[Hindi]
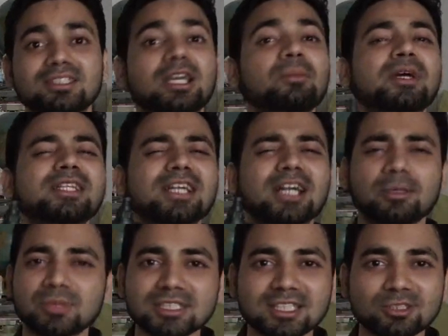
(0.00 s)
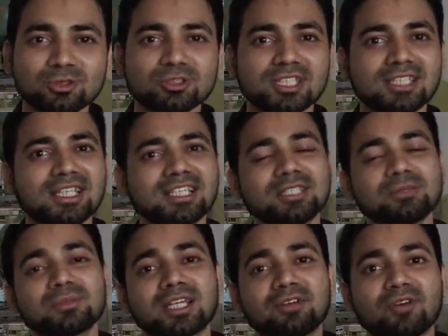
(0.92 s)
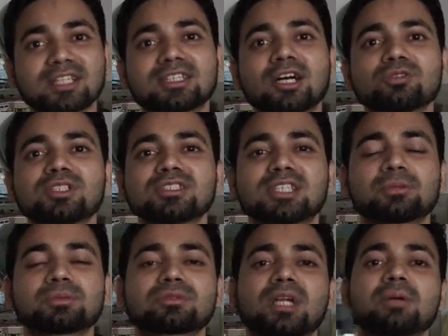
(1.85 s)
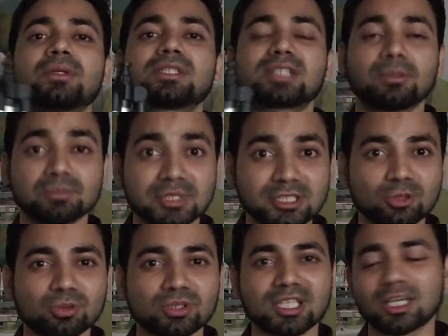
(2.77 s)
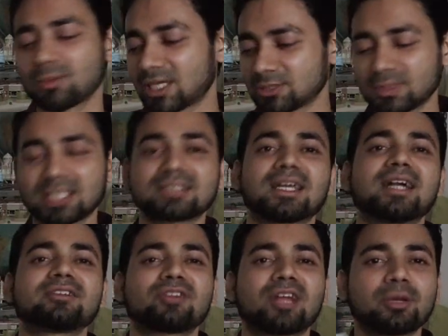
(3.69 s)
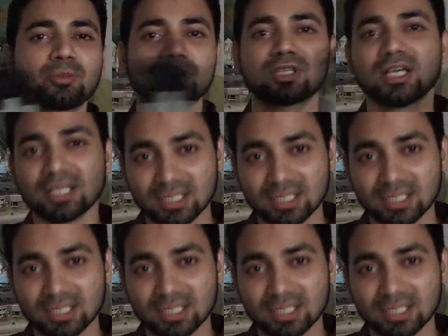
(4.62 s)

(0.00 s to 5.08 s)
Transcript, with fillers: ये मैंने कभी नहीं सोचा था कि मेरे 1000 सब्सक्राइबर्स कंप्लीट होने के बाद मैं एक नया ट्राईपॉड